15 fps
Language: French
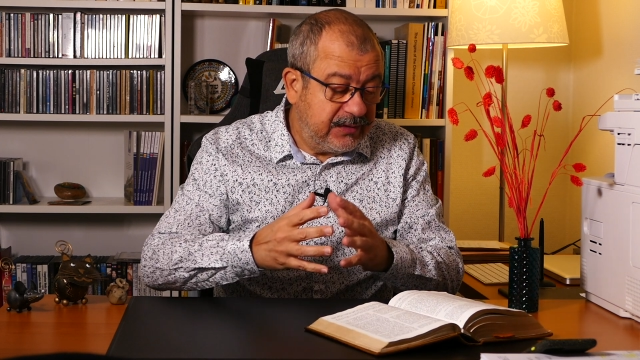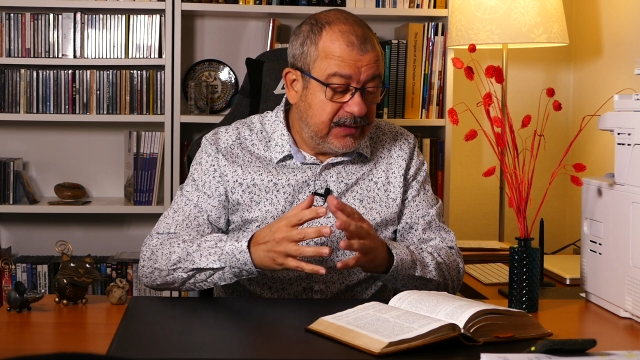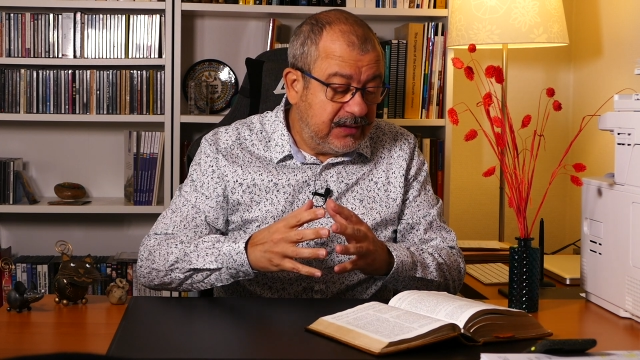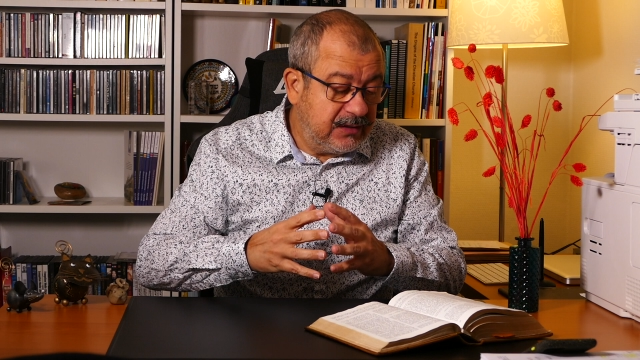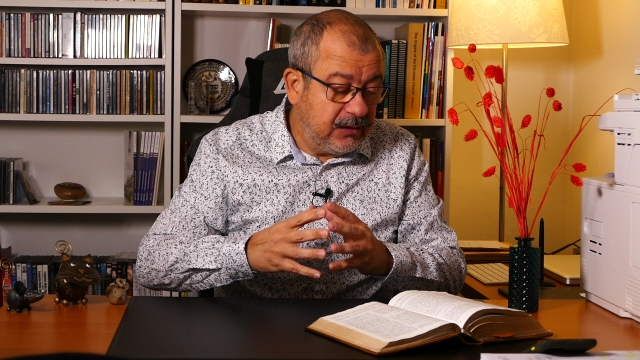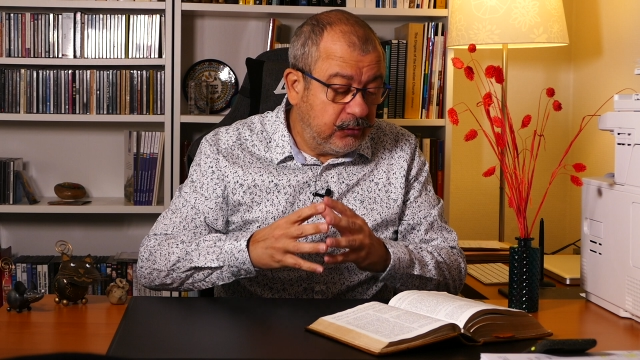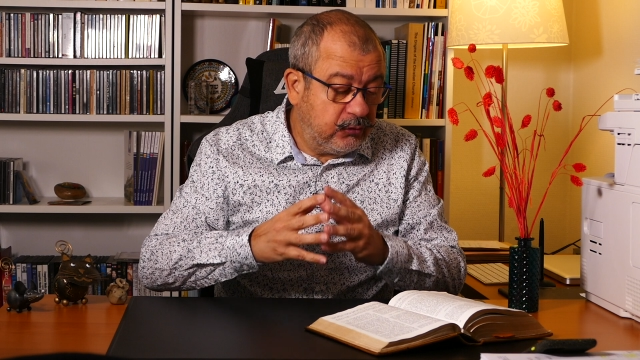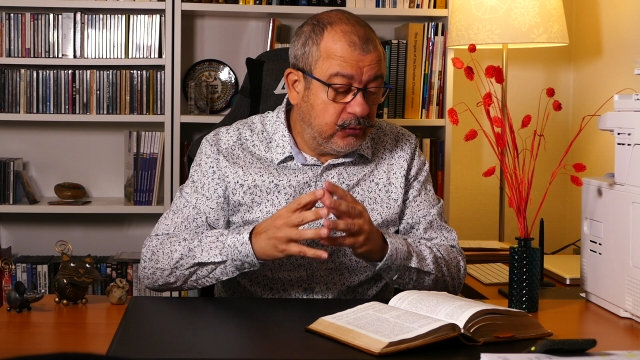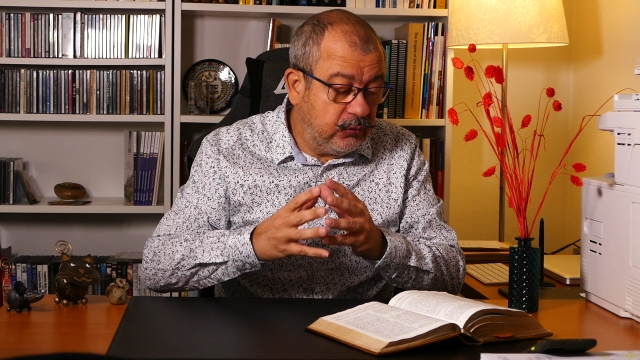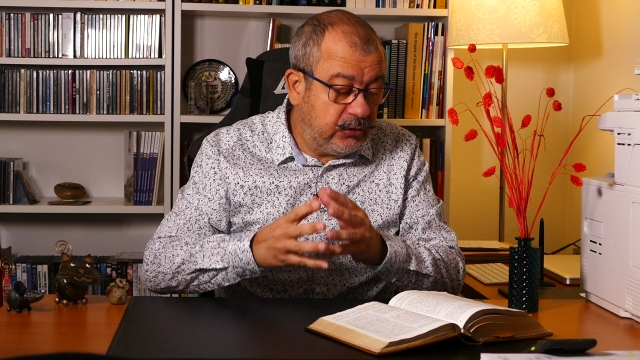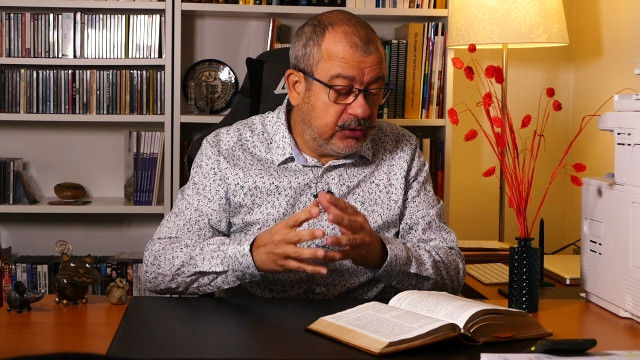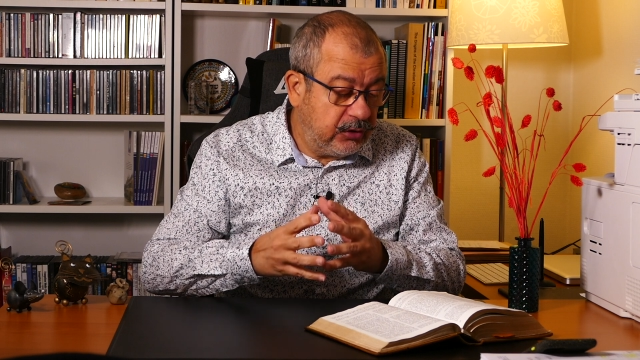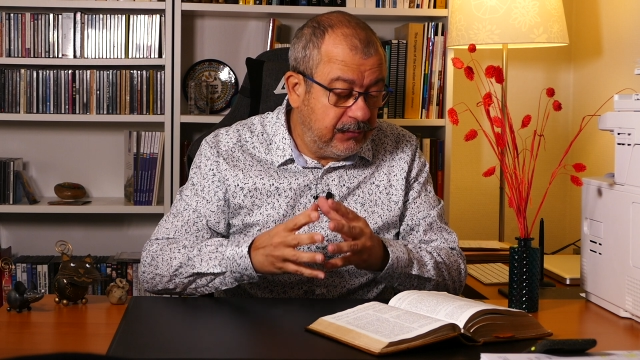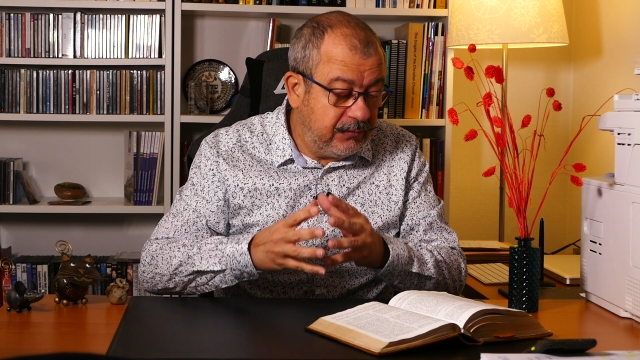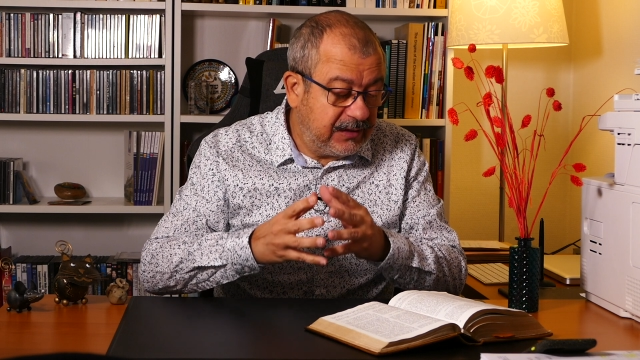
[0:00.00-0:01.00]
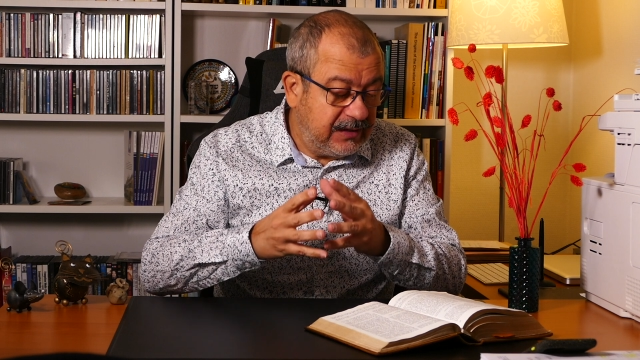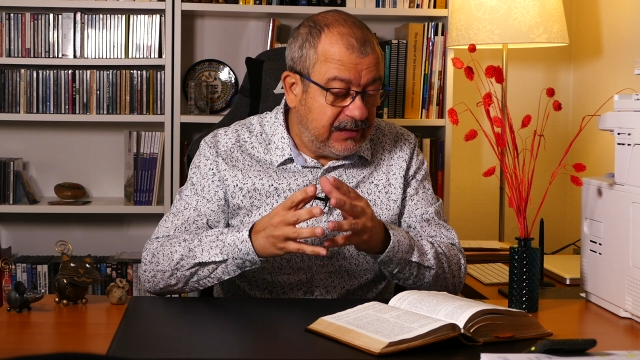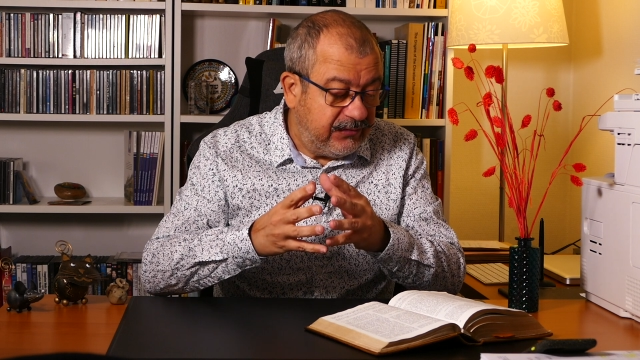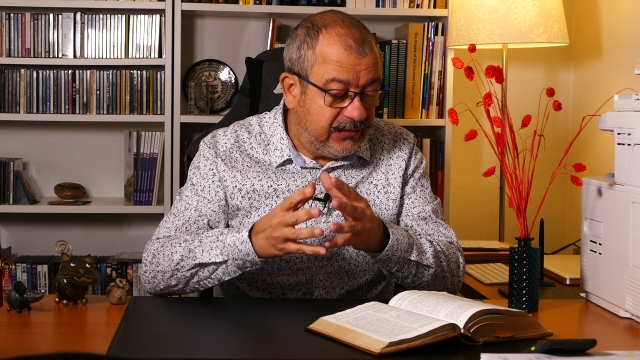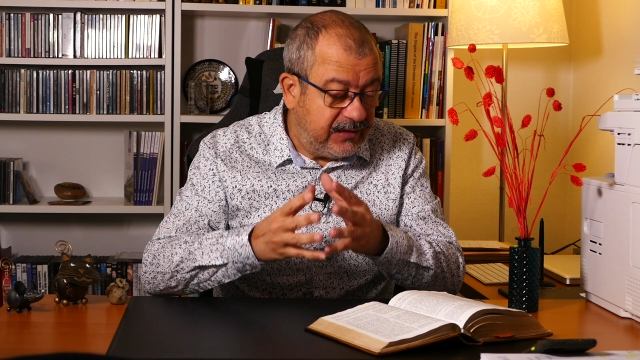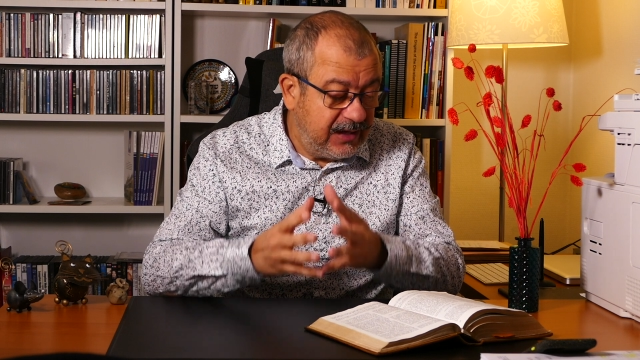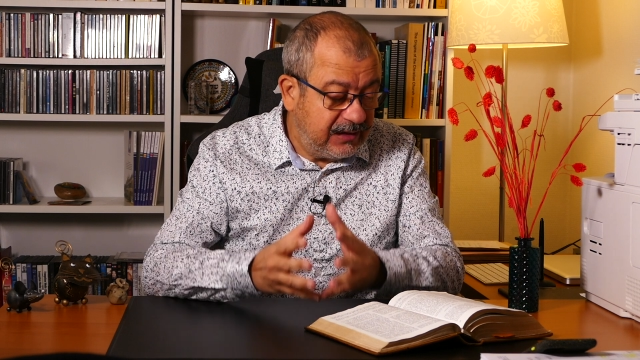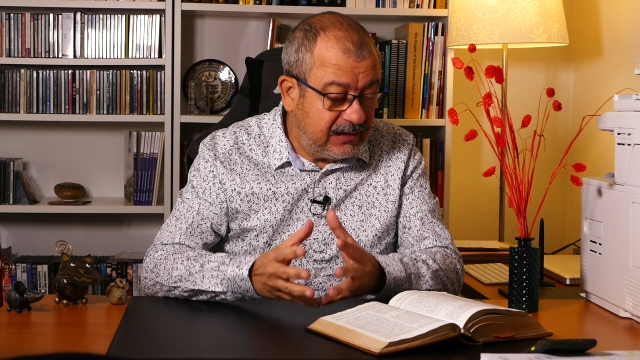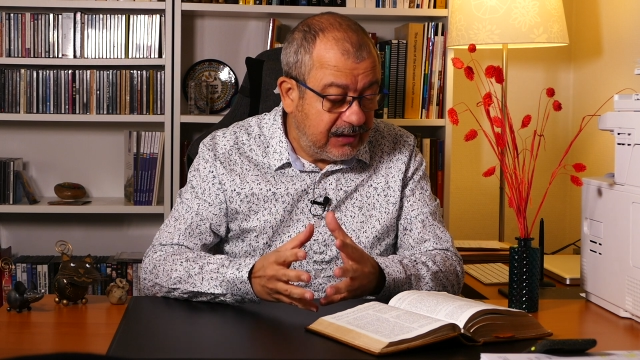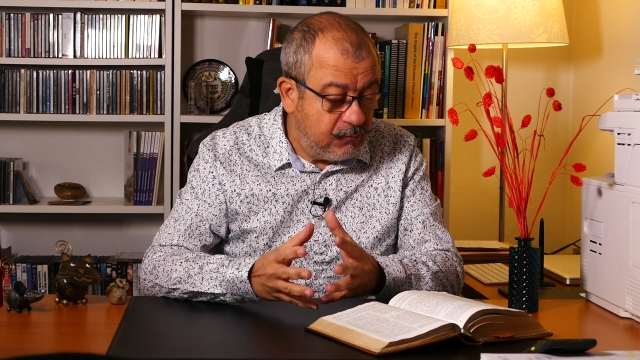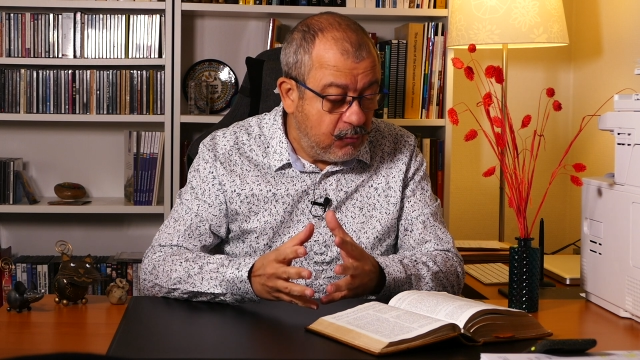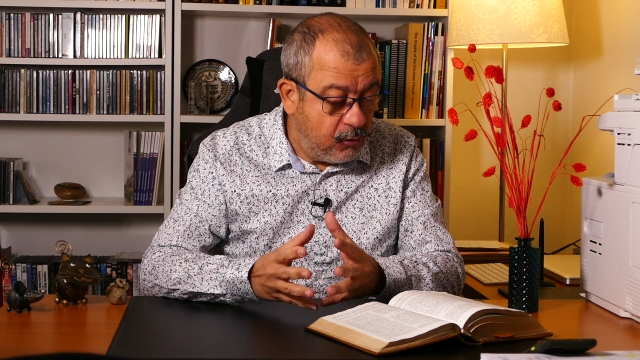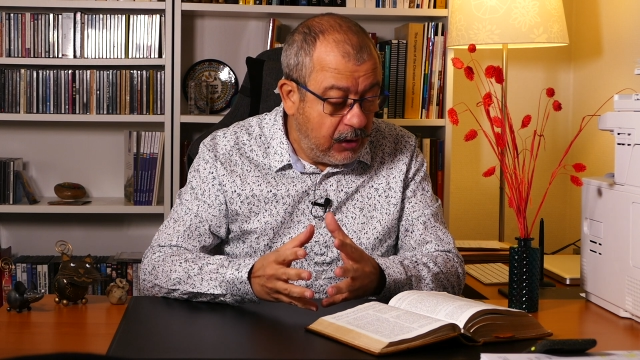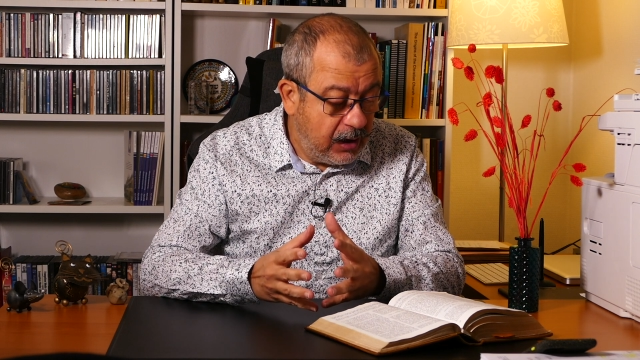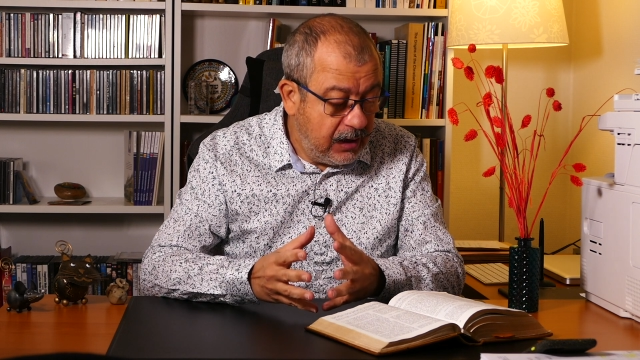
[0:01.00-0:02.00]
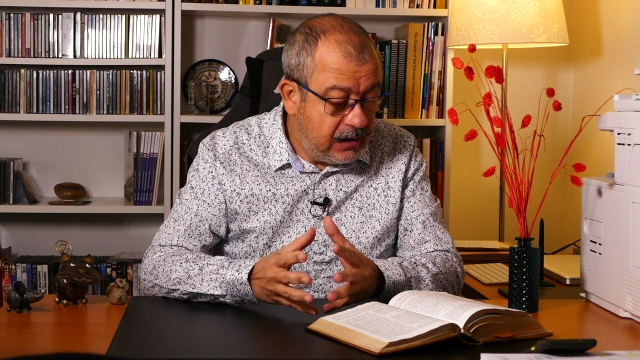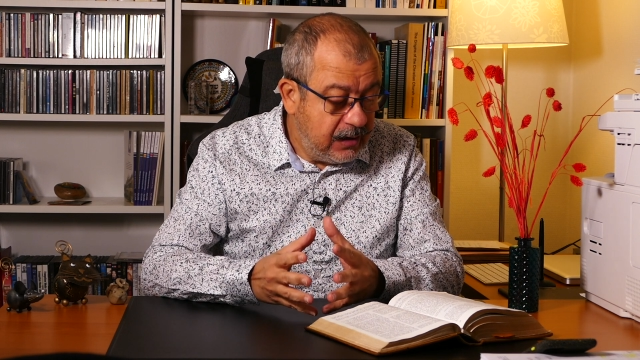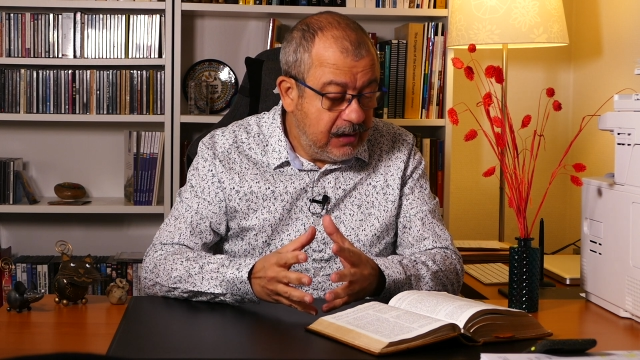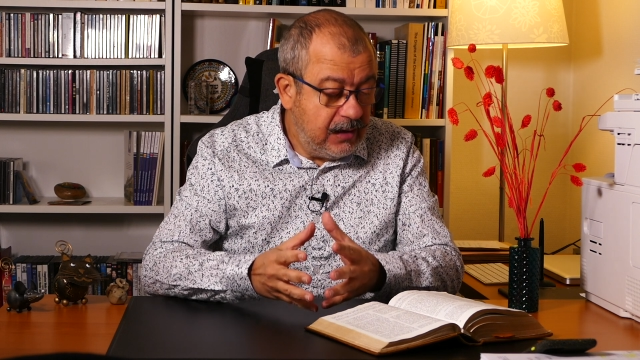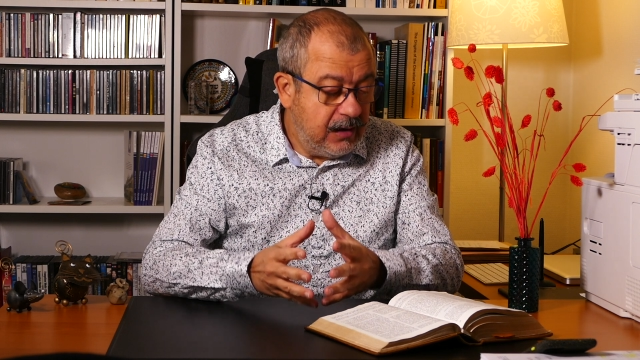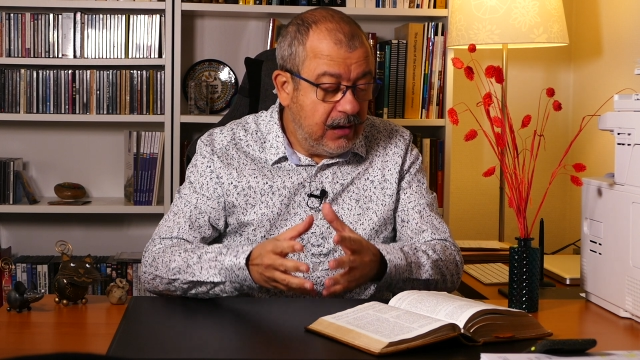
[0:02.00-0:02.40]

disant Tout homme qui vient à moi,